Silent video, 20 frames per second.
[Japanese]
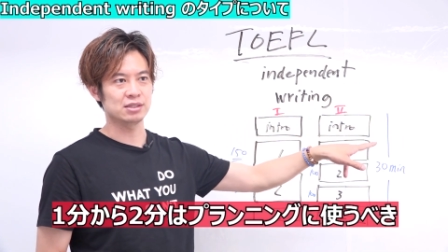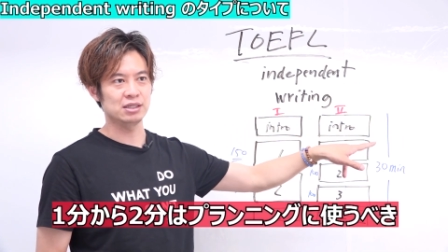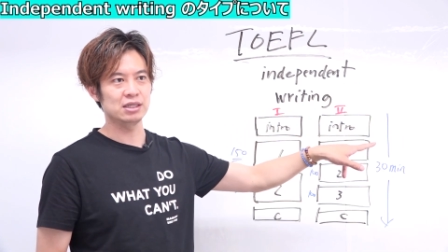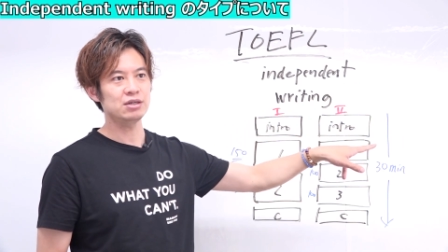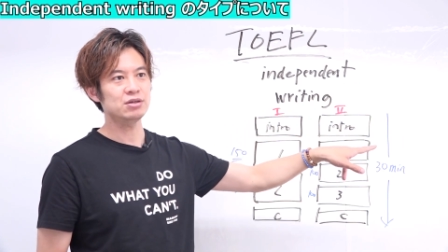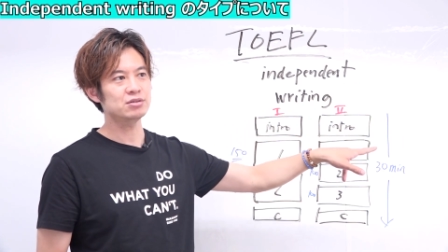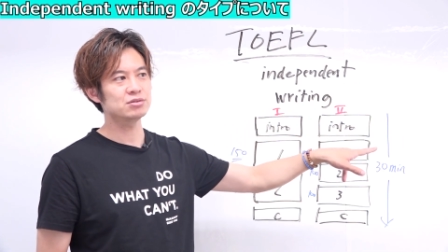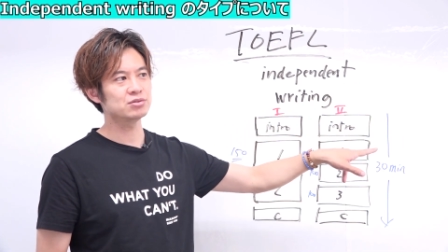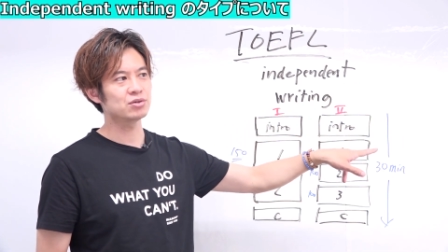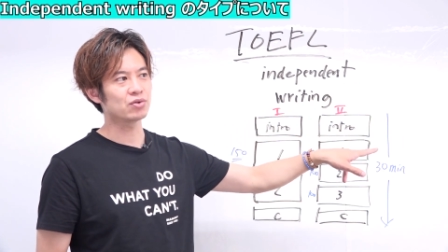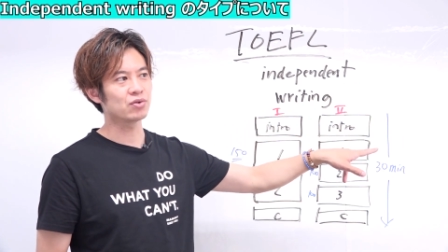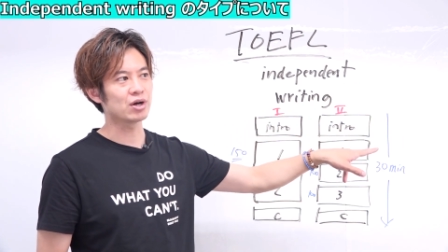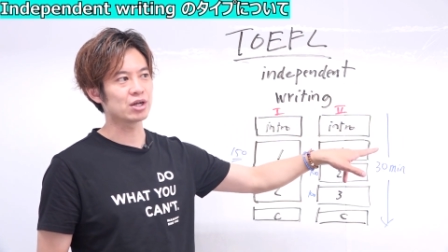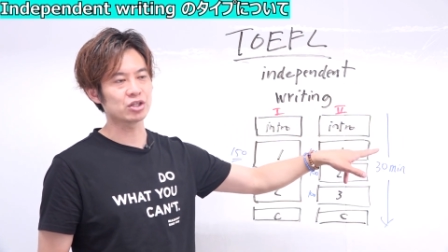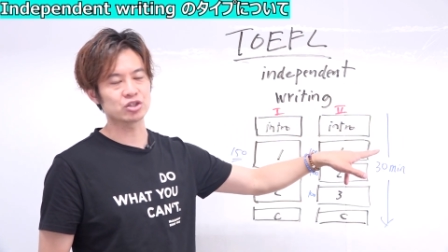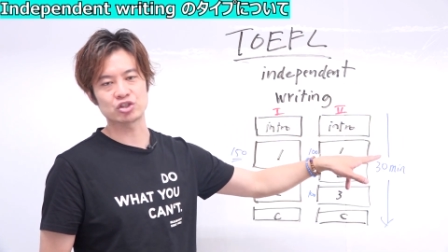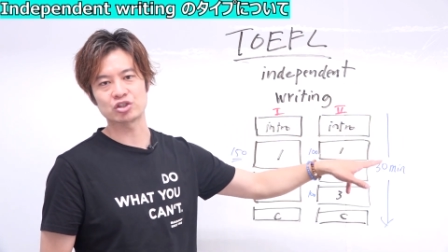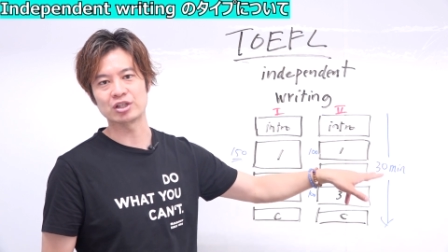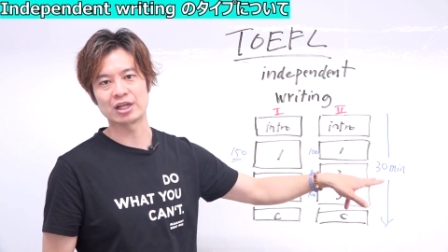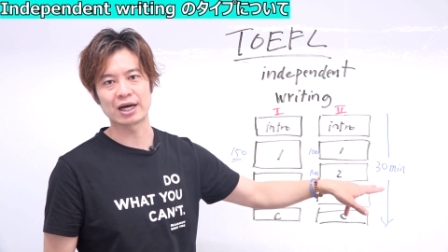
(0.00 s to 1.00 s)
2分を超える
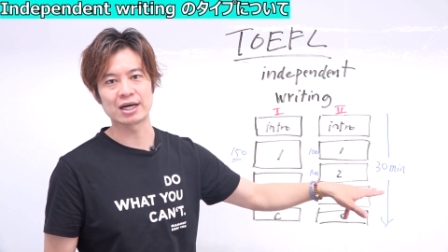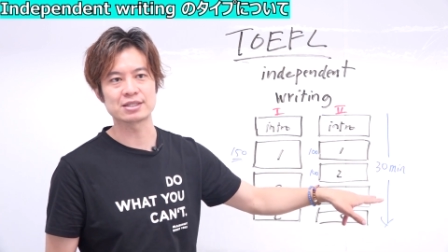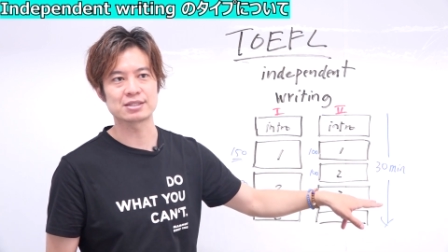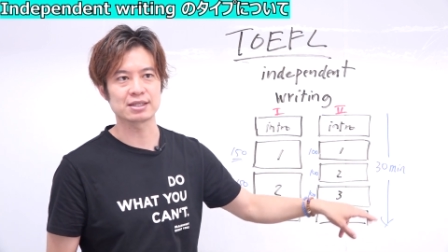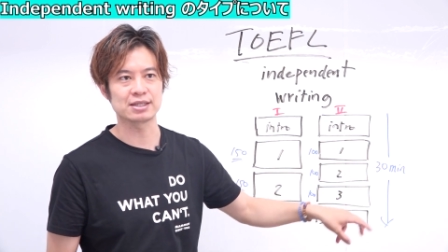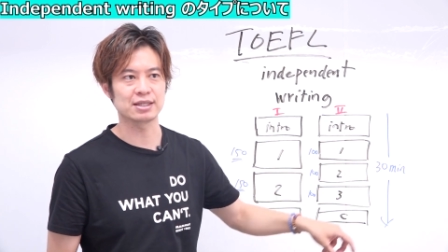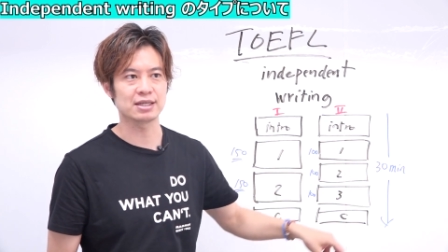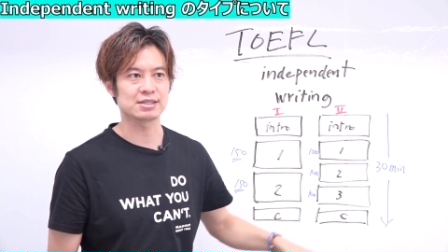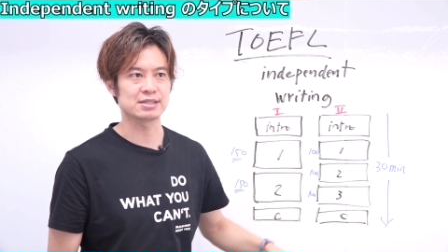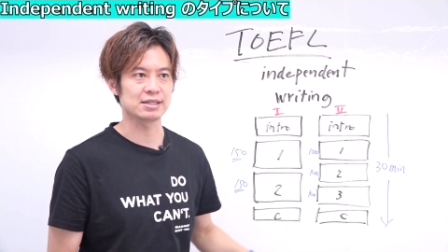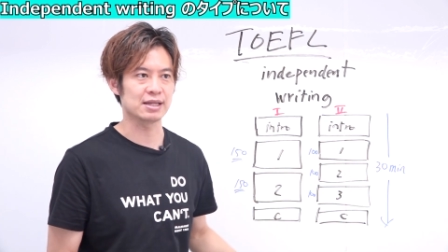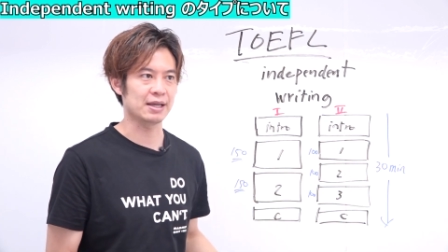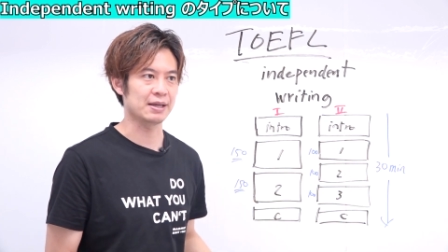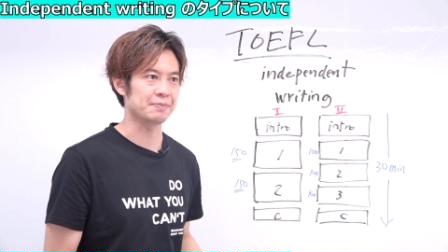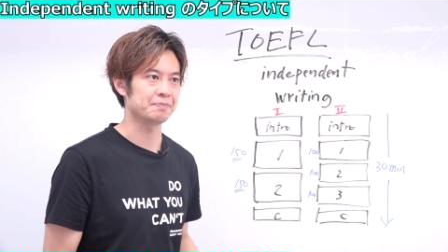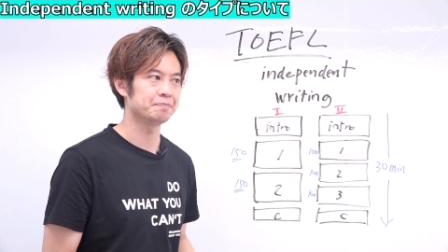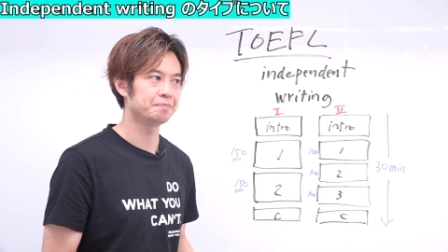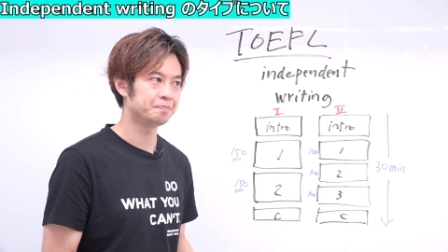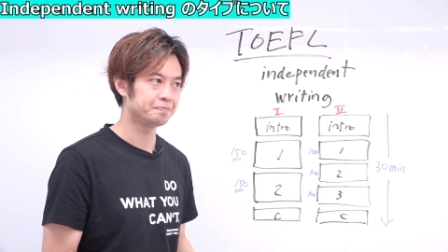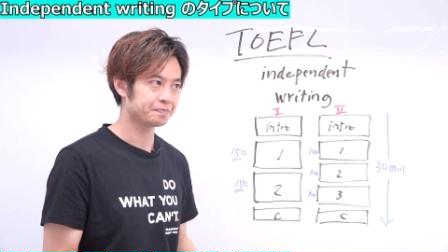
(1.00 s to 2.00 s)
とちょっと長すぎです
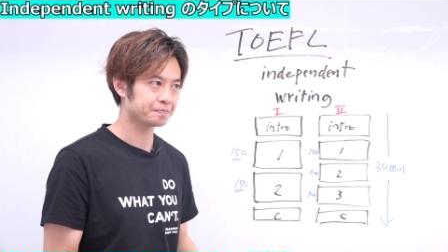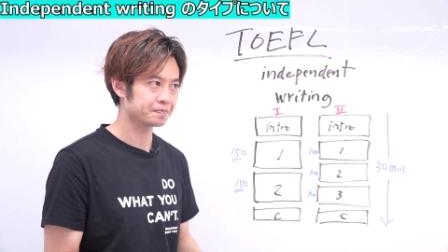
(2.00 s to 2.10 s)
ね。